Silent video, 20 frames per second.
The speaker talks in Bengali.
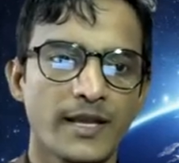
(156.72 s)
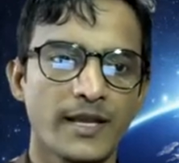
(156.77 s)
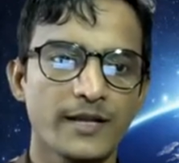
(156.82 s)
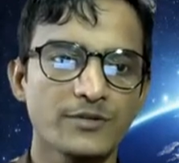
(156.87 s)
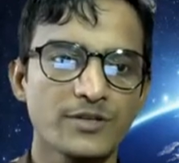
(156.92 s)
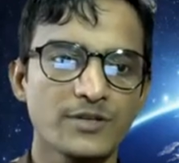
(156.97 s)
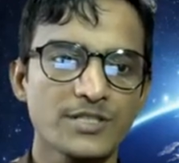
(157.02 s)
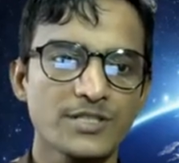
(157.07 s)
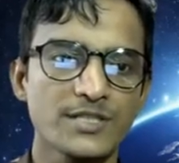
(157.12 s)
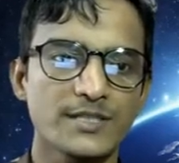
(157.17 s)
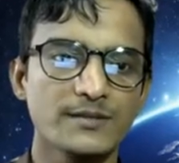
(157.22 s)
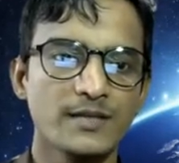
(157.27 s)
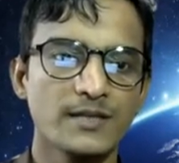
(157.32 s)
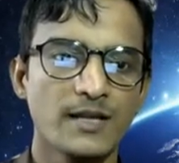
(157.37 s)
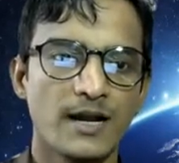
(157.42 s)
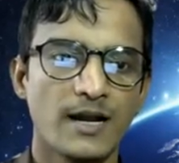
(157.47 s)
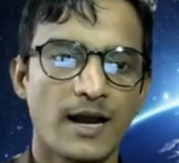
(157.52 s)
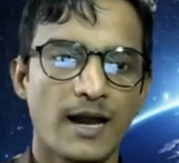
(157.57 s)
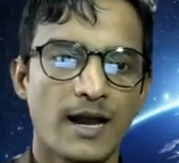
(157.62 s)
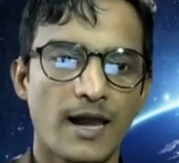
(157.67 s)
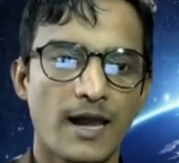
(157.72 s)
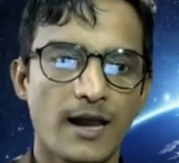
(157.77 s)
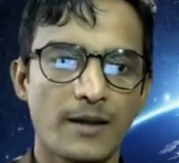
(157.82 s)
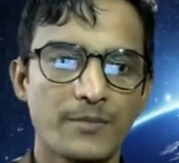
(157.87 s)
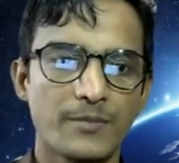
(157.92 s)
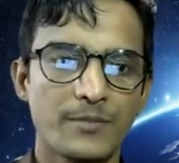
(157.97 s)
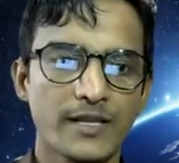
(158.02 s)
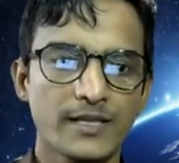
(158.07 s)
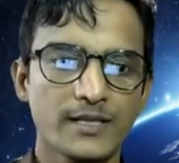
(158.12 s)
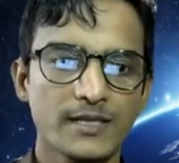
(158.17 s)
এখন আসেন
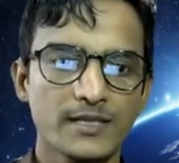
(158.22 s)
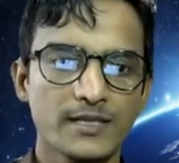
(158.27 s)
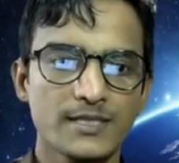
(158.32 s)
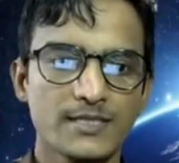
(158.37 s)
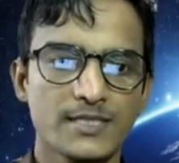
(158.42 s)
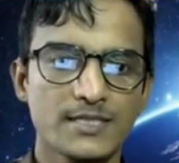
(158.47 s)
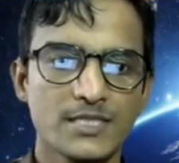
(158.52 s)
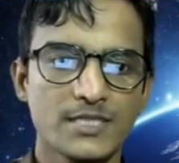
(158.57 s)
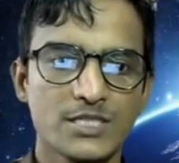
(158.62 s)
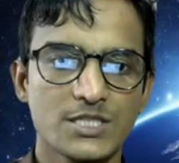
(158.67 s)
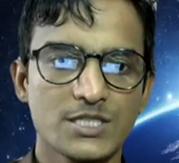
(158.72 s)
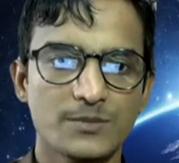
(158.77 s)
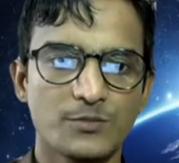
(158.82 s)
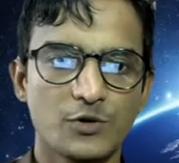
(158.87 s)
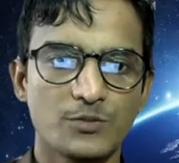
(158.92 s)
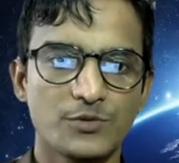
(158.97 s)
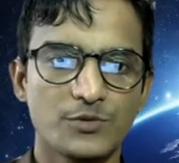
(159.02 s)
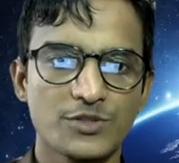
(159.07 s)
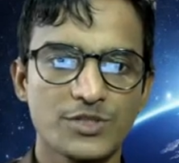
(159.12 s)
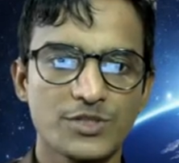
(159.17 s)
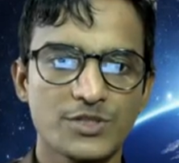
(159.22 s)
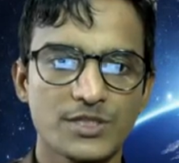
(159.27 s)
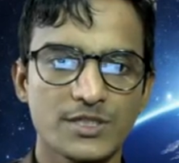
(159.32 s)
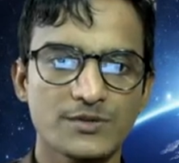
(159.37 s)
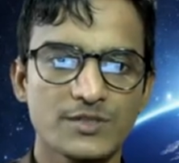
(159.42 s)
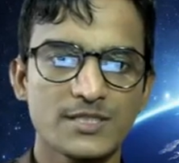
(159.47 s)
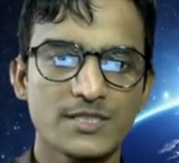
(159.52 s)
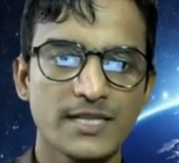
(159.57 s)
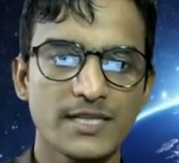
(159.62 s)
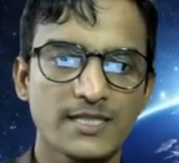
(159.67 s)
আমরা এখানে যে জিনিসটা বলবো সেটা
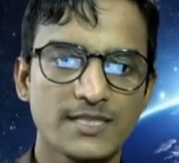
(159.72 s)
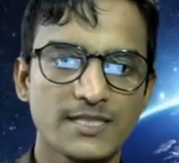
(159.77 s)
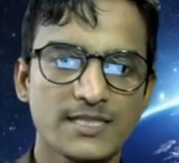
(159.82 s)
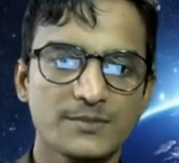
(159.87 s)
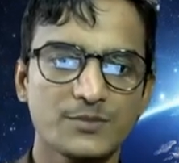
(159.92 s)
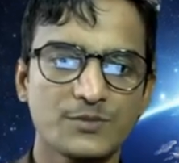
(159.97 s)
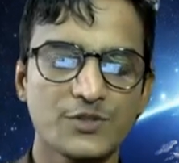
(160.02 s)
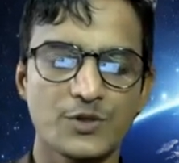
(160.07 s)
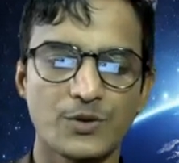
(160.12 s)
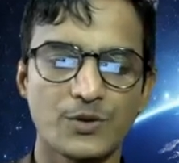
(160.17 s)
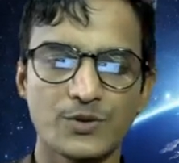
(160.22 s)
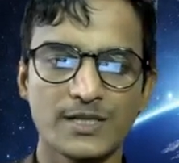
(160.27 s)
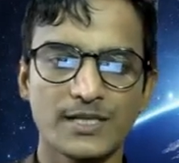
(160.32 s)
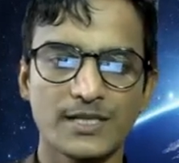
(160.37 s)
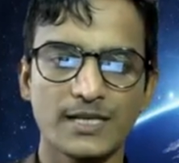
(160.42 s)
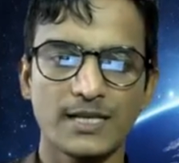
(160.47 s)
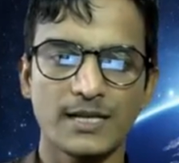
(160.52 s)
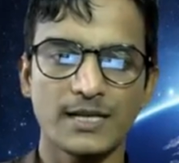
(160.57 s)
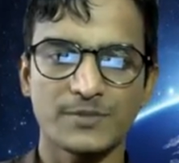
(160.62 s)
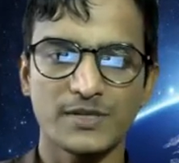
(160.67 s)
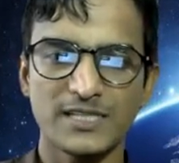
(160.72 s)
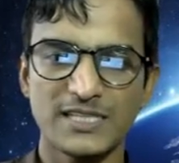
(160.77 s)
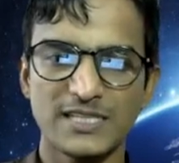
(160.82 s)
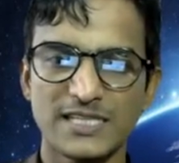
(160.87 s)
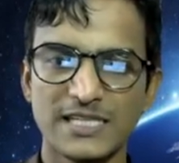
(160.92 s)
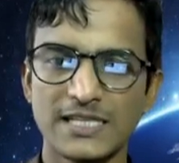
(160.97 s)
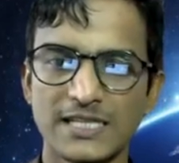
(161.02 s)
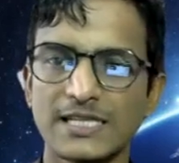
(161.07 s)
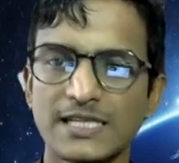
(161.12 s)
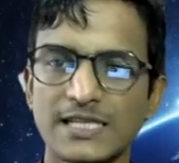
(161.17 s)
হচ্ছে যে একটি ত্রিভুজ হতে গেলে আপনার
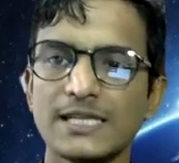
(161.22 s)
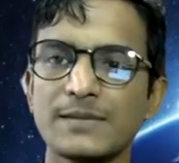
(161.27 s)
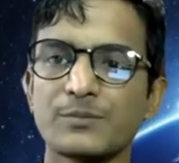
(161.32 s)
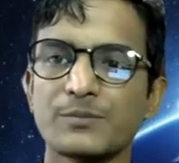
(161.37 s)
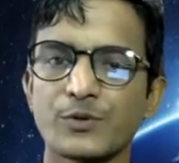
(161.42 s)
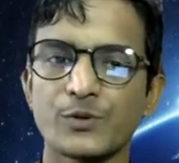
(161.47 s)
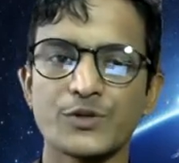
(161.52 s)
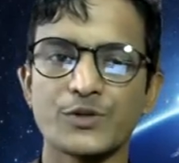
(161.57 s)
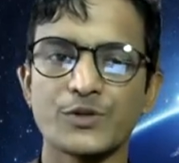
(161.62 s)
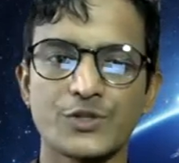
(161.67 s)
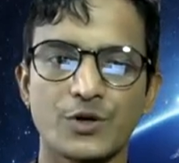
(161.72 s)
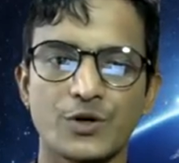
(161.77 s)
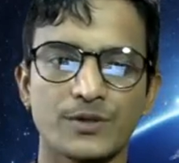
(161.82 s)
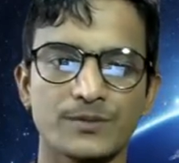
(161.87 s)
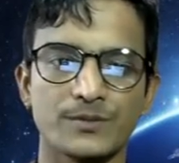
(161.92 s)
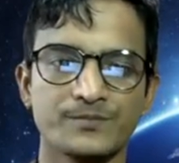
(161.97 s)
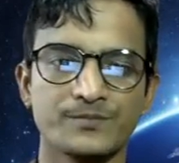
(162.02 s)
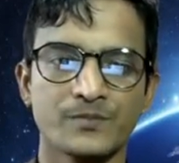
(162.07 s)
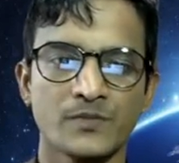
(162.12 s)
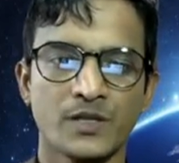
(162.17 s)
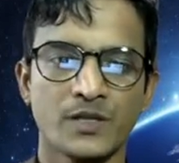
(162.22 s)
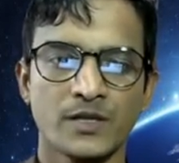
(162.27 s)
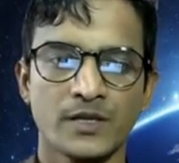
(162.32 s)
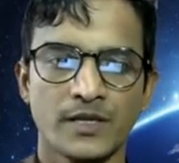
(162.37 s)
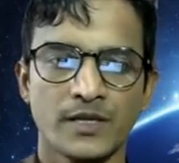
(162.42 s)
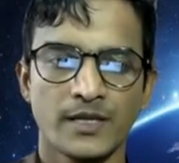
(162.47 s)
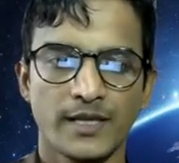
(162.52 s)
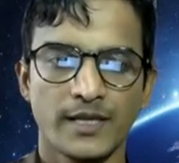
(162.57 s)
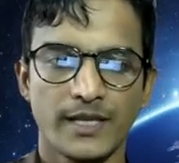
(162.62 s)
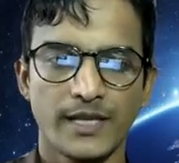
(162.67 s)
কি কি প্রয়োজন
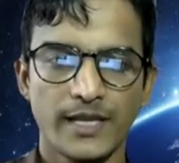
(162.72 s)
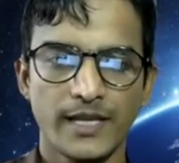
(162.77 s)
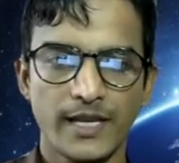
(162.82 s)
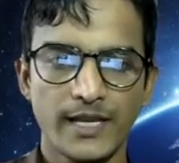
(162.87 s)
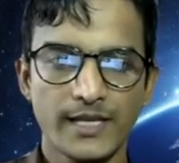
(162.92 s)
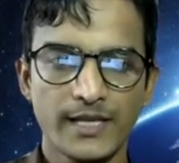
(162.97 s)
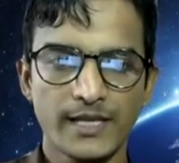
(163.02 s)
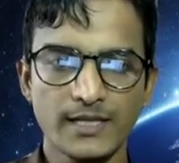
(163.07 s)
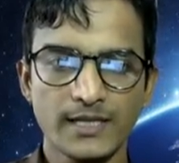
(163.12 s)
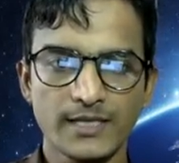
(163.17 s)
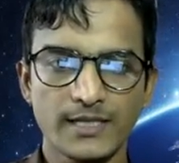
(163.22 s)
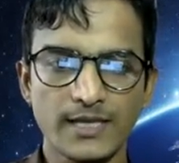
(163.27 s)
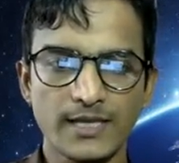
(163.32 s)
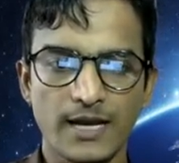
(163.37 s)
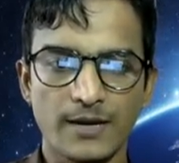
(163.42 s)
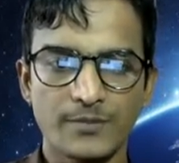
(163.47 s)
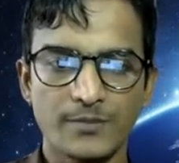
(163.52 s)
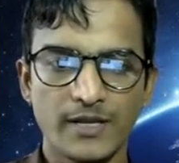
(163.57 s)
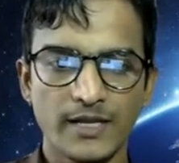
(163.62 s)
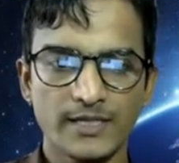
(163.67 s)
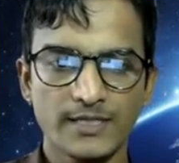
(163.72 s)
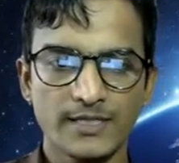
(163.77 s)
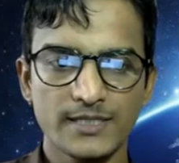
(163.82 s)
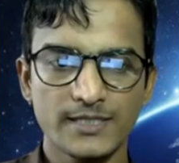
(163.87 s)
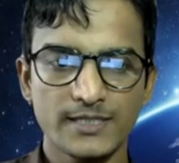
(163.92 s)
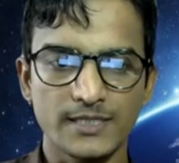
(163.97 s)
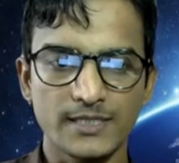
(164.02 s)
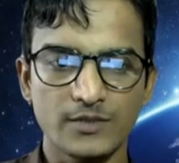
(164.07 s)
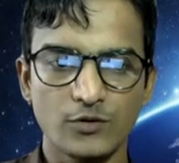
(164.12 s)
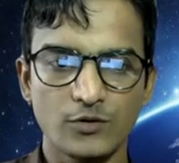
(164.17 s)
এখানে আমরা
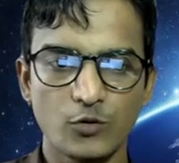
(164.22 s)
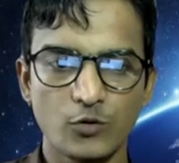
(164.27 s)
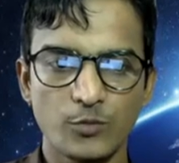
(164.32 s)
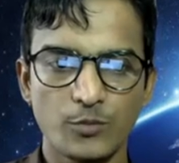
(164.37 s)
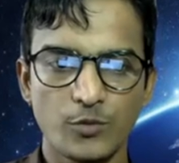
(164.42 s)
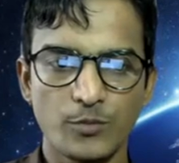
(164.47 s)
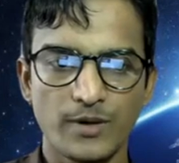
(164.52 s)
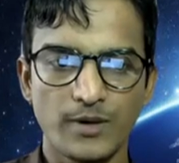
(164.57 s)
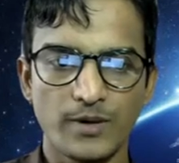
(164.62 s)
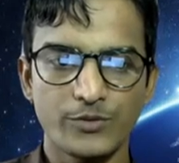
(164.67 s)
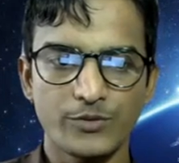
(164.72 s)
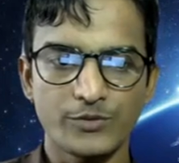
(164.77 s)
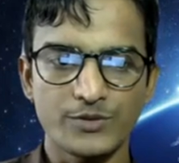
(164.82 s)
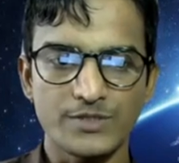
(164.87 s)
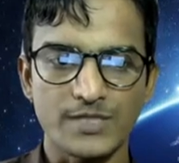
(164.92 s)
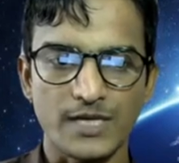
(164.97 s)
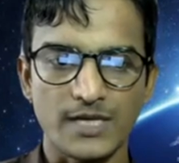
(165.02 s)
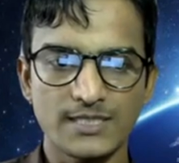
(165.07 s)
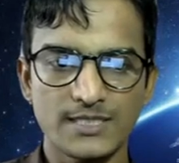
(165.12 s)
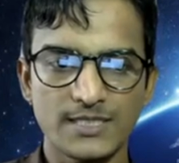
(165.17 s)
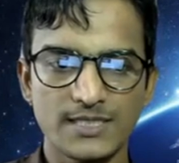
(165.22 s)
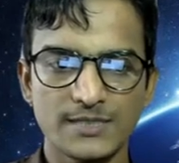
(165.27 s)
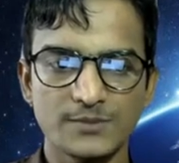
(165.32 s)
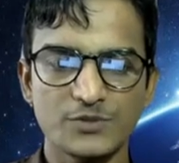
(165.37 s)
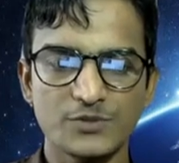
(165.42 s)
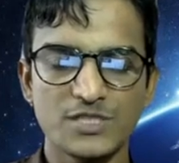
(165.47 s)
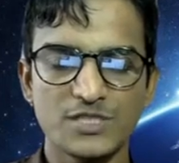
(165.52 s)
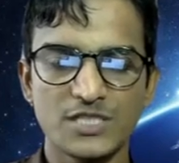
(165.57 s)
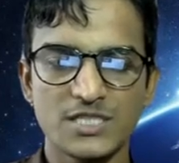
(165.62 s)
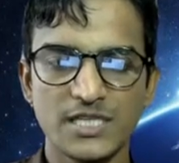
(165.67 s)
একটি উপপাদ্য জানি যে
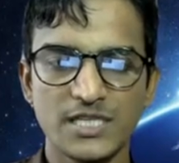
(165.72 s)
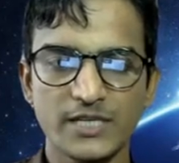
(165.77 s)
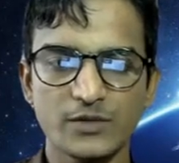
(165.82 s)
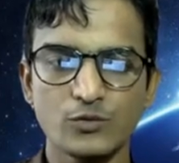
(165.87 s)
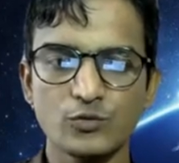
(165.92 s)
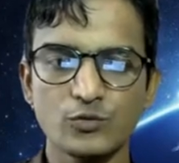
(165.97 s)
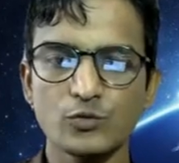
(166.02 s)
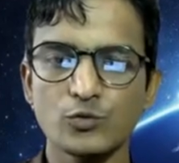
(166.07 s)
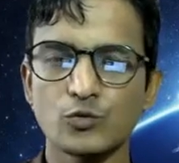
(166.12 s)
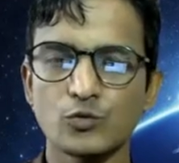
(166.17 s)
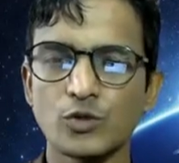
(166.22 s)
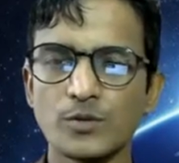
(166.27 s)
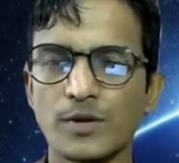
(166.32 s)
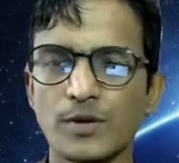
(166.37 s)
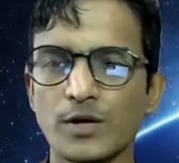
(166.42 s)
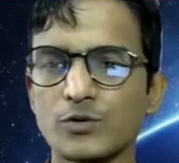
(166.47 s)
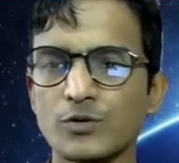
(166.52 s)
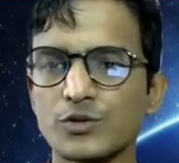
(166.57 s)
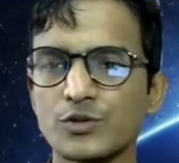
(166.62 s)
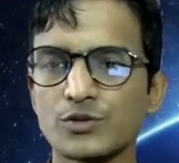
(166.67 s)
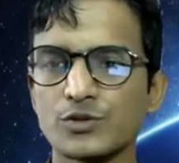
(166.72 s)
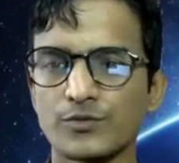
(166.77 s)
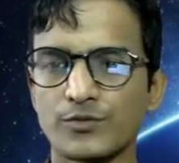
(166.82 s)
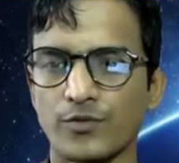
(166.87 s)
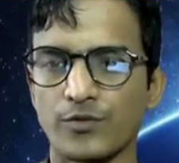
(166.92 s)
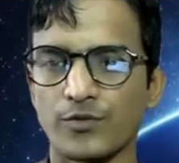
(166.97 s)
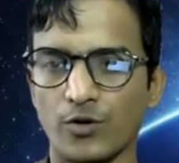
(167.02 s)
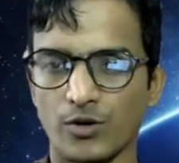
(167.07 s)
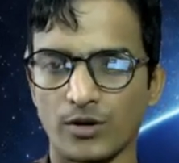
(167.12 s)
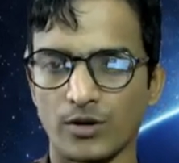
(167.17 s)
ত্রিভুজে যে কোনো দুই বাহুর যুগ
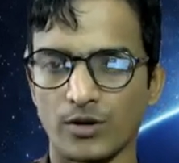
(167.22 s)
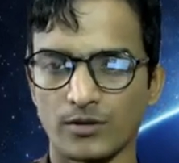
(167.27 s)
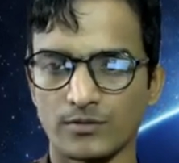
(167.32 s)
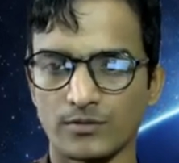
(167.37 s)
ফল